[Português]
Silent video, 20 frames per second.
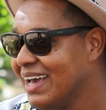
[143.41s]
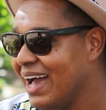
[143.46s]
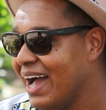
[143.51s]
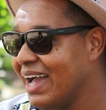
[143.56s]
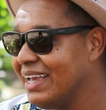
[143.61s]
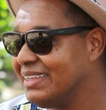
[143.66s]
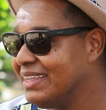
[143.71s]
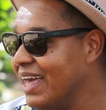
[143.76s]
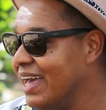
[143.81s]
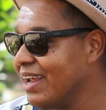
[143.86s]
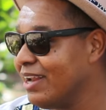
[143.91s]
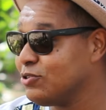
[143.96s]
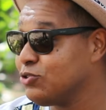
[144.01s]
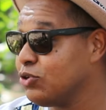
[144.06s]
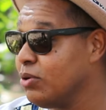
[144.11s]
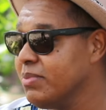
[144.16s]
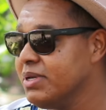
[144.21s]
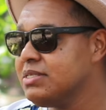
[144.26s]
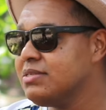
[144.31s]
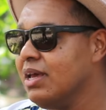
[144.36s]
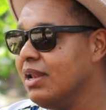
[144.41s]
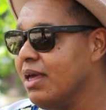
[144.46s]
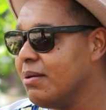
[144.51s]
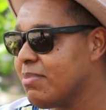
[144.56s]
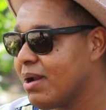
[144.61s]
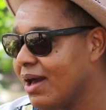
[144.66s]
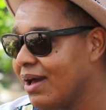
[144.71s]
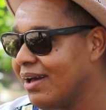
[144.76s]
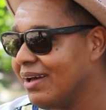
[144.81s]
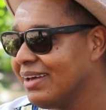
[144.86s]
A ideia era somente
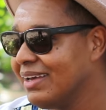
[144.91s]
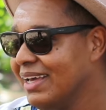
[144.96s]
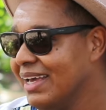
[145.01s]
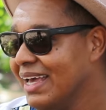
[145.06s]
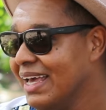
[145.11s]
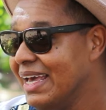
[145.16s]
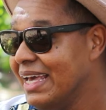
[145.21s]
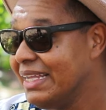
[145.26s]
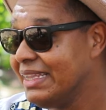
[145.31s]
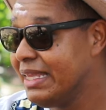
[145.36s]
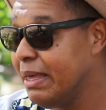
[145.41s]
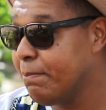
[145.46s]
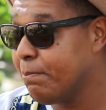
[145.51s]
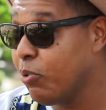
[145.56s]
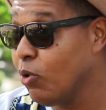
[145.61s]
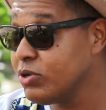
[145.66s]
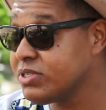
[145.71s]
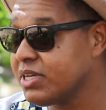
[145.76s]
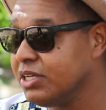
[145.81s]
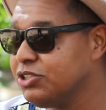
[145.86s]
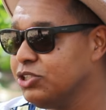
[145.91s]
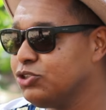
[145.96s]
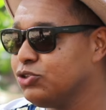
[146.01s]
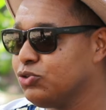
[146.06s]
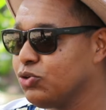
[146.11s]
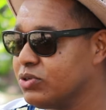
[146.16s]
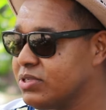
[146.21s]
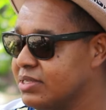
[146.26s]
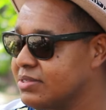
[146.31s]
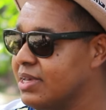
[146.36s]
celebrar. Depois que a gente
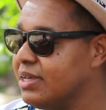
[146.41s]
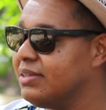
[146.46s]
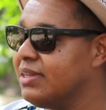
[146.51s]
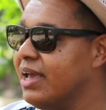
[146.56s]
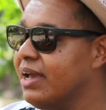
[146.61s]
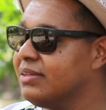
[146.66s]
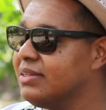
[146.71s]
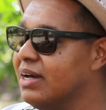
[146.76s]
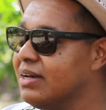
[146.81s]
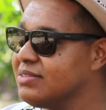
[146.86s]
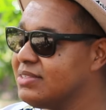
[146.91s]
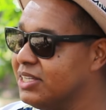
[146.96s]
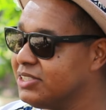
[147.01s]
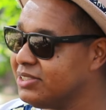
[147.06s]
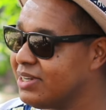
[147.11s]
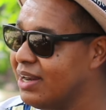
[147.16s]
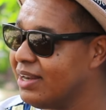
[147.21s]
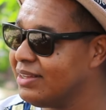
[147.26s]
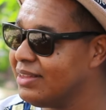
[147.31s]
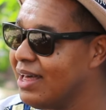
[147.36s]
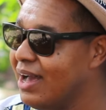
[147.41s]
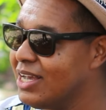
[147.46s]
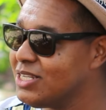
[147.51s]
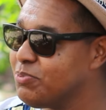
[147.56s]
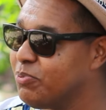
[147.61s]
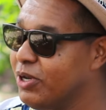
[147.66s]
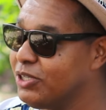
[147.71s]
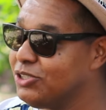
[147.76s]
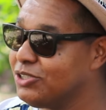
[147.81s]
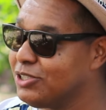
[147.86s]
trouxe essa ideia da
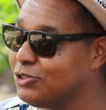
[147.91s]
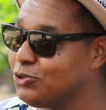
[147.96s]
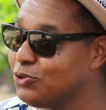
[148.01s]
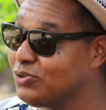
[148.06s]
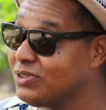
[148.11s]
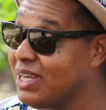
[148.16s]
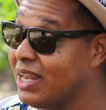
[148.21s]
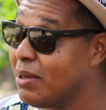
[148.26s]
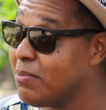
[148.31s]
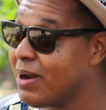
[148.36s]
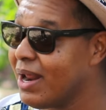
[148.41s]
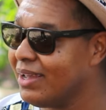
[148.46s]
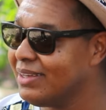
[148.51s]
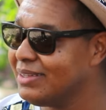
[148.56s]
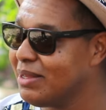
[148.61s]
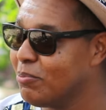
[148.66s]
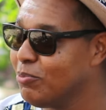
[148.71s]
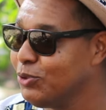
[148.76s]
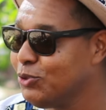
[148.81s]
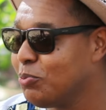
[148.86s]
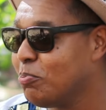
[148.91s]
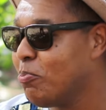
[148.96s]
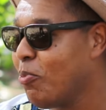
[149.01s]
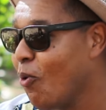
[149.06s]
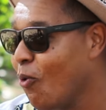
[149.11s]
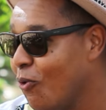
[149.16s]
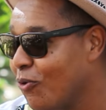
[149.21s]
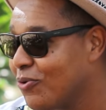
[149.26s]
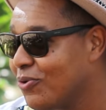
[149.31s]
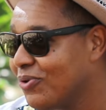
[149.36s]
ancestralidade, porque a gente achou celebrar ainda muito
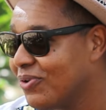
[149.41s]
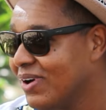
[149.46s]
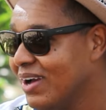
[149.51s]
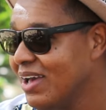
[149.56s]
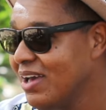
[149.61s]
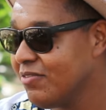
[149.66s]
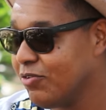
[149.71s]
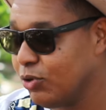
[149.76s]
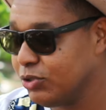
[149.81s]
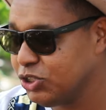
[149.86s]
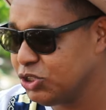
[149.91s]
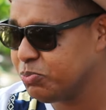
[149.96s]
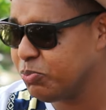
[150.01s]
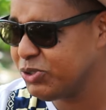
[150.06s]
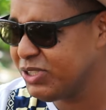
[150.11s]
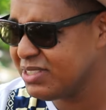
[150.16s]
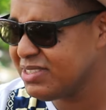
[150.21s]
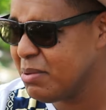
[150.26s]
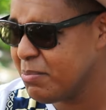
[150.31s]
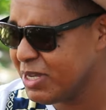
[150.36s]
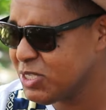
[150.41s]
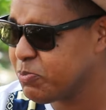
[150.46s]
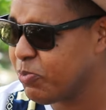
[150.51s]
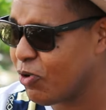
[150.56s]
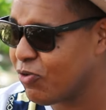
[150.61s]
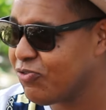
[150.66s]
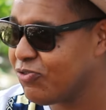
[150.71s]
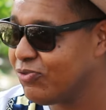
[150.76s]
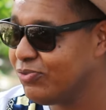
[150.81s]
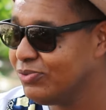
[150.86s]
pouco, falou a gente podia ser mais
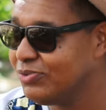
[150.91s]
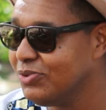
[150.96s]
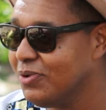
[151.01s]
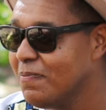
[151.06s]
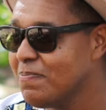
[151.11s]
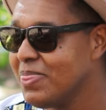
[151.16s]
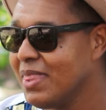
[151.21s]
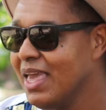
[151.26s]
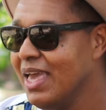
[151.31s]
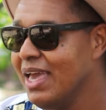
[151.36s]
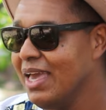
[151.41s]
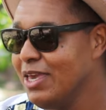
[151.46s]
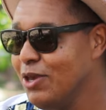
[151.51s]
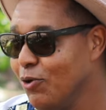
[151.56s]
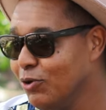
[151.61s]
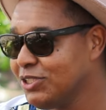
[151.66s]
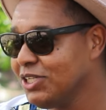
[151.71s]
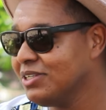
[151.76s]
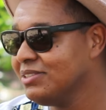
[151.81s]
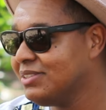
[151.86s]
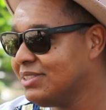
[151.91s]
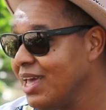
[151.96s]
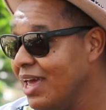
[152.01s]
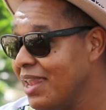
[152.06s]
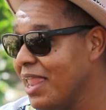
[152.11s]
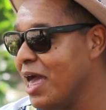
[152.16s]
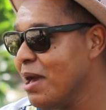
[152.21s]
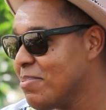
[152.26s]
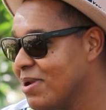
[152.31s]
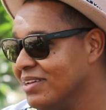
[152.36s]
profundo. E hoje a gente
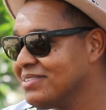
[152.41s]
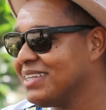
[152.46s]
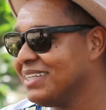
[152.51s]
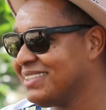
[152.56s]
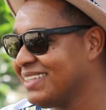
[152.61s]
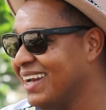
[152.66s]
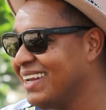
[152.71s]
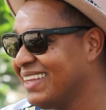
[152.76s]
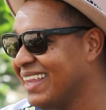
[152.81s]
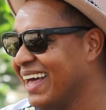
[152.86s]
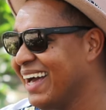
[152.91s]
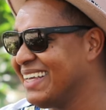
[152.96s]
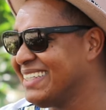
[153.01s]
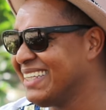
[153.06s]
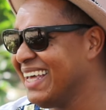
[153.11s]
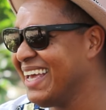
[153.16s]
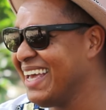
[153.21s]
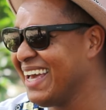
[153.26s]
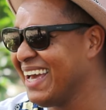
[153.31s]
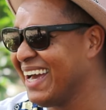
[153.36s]
celebra a ancestralidade, né?